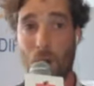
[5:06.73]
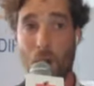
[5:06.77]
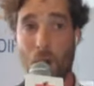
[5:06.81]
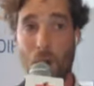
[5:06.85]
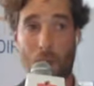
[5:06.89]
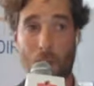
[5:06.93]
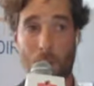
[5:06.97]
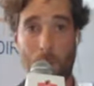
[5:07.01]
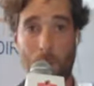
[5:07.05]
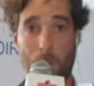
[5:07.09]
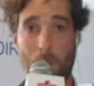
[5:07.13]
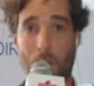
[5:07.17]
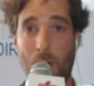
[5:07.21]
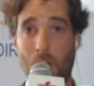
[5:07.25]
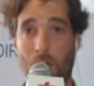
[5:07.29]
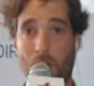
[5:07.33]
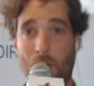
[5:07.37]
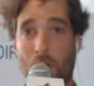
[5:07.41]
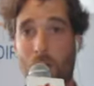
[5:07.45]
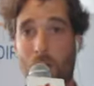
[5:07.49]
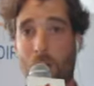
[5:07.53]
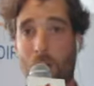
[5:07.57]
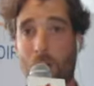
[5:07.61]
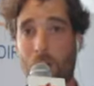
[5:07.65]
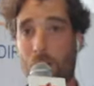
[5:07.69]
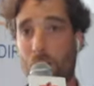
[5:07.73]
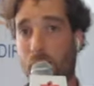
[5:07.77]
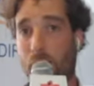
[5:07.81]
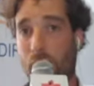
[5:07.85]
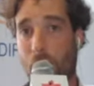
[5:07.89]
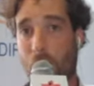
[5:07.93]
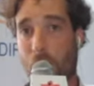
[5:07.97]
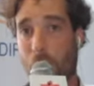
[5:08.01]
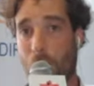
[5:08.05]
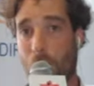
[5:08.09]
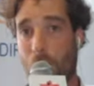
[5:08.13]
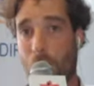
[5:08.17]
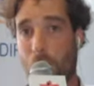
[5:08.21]
Mais
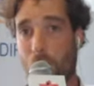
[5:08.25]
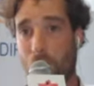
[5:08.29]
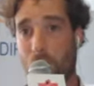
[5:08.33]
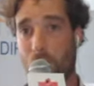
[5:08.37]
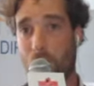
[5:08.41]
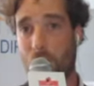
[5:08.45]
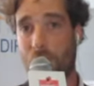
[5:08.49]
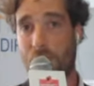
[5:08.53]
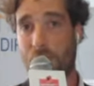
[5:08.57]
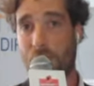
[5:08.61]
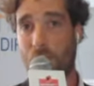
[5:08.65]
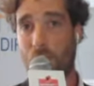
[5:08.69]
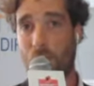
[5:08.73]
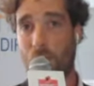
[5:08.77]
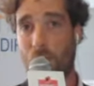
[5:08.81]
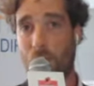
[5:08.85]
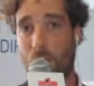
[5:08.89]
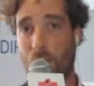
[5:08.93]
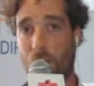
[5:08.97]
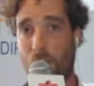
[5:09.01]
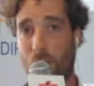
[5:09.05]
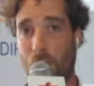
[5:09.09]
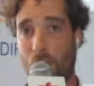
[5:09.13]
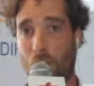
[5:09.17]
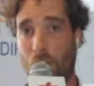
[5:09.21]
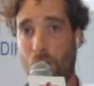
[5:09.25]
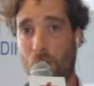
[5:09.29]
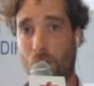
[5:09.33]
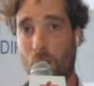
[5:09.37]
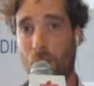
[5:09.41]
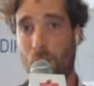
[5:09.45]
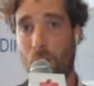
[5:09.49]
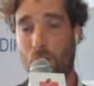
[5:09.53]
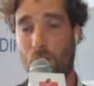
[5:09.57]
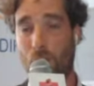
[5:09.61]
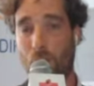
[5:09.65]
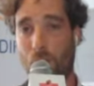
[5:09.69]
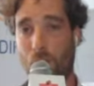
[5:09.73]
finalement, c'est le
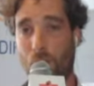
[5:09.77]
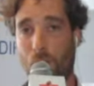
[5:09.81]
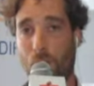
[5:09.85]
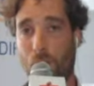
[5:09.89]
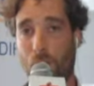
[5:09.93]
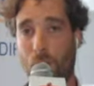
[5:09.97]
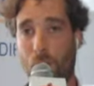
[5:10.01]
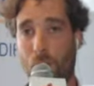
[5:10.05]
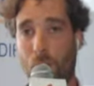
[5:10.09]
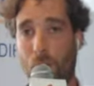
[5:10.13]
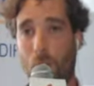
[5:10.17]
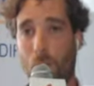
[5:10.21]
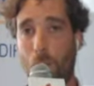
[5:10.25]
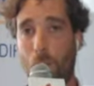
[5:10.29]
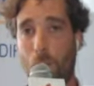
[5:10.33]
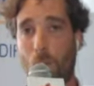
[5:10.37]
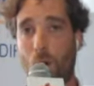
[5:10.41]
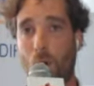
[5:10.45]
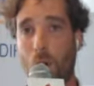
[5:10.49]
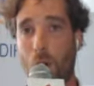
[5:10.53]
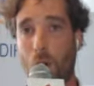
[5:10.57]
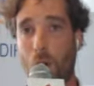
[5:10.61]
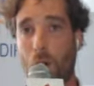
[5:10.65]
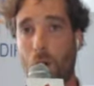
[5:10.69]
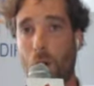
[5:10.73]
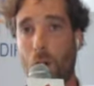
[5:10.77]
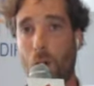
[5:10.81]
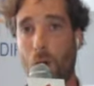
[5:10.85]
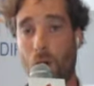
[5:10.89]
calendrier peut-être l'ampleur,